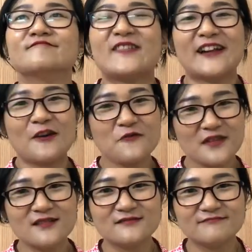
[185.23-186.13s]
và nếu
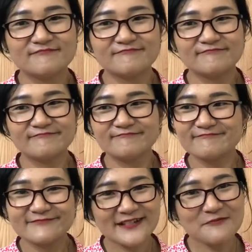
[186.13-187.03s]
như
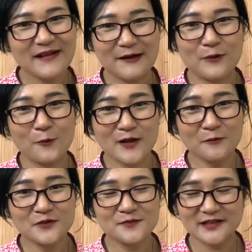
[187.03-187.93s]
các bạn mà cũng giống
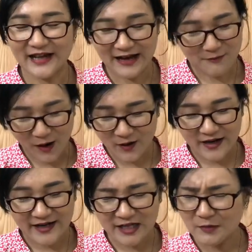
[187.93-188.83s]
như mình hãy bỏ
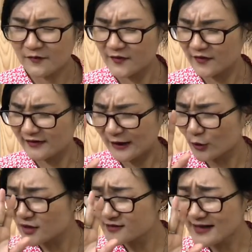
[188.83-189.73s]
ngay đi bởi vì việc này
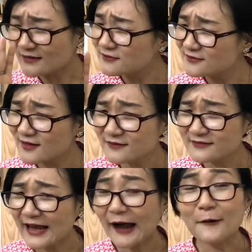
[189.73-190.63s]
có tính sát thương rất
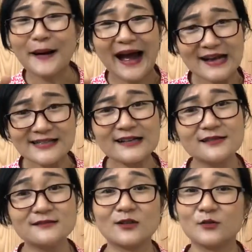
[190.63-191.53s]
cao mà ai sát
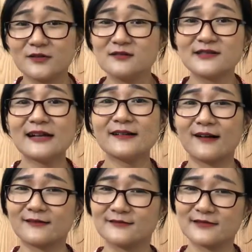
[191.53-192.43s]
thương được cũng chưa xác
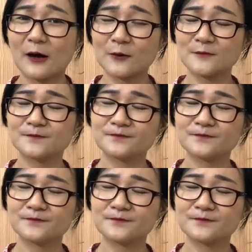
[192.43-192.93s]
nhận được đâu